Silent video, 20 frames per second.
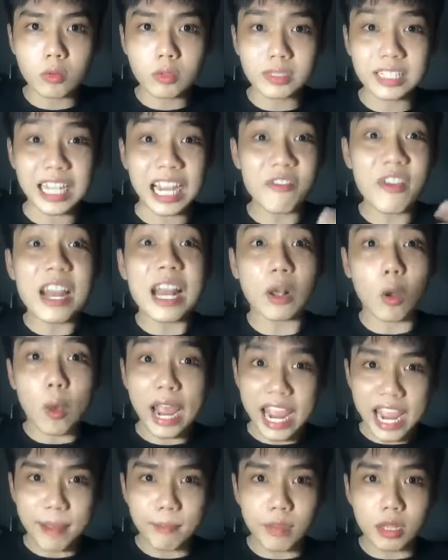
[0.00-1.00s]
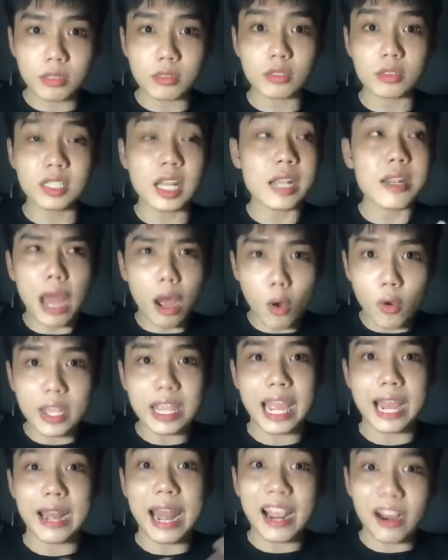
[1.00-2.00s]
trang phi là con em á sinh đôi
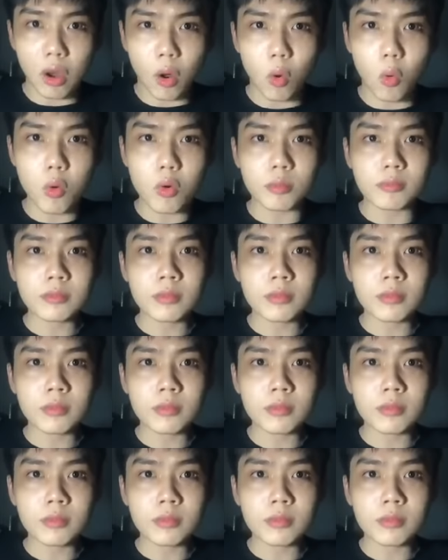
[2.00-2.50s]
nha đang ngủ